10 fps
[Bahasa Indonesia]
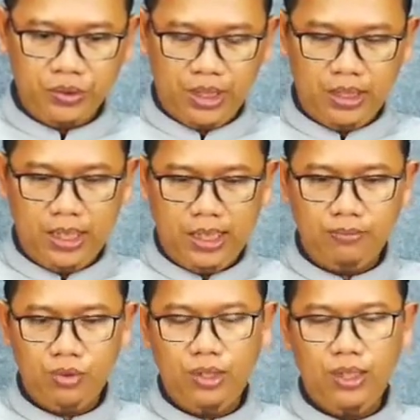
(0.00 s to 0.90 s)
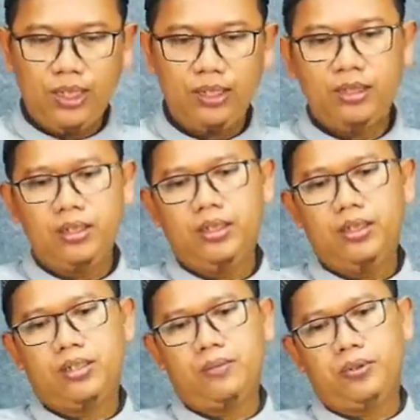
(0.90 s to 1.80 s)
dan alhamdulillah
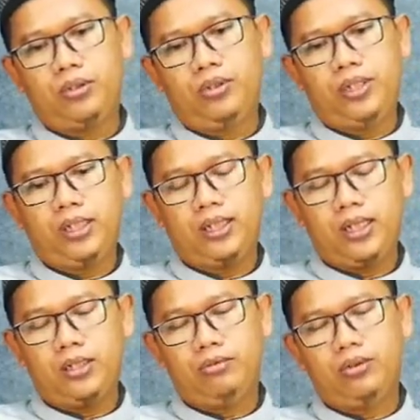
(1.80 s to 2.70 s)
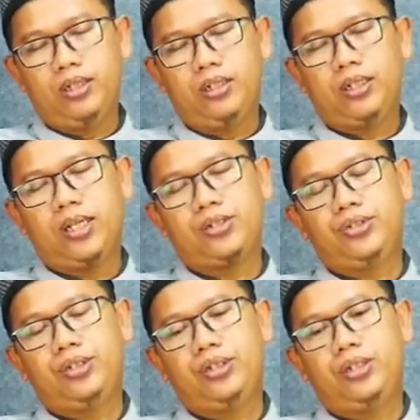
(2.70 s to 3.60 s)
sebetulnya kita sudah
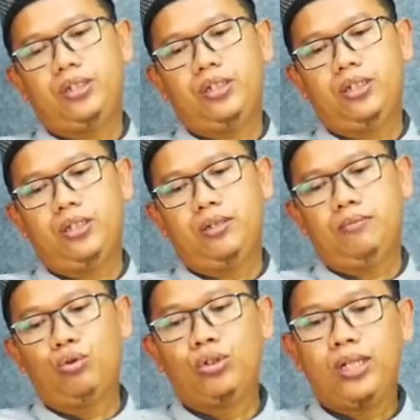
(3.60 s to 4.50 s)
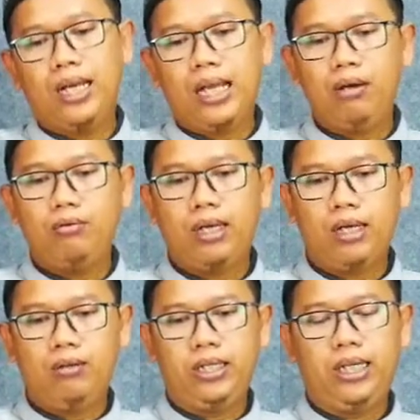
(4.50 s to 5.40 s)
dikasih modal
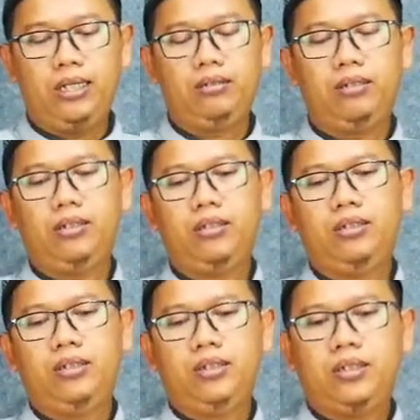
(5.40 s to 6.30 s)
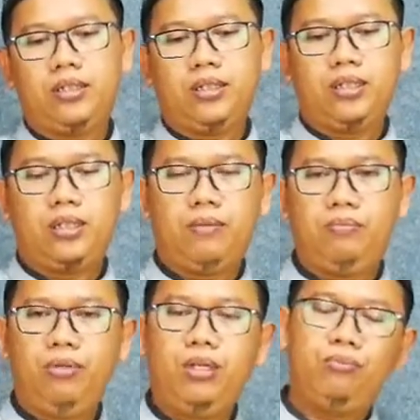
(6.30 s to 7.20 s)
awal oleh Allah ketika
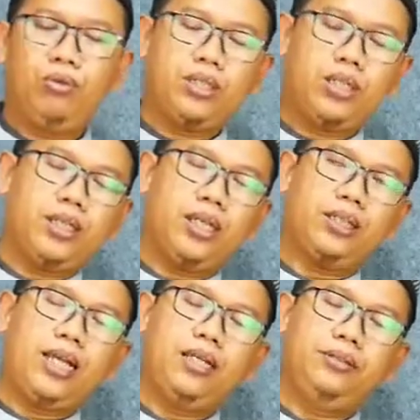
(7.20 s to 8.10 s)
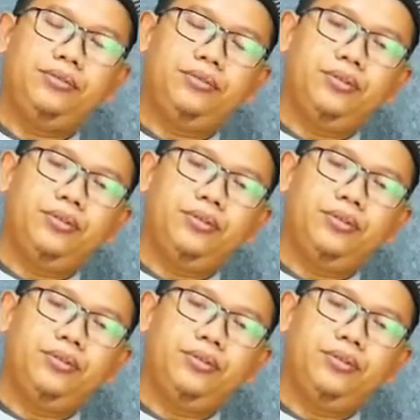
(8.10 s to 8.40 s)
bulan puasa datang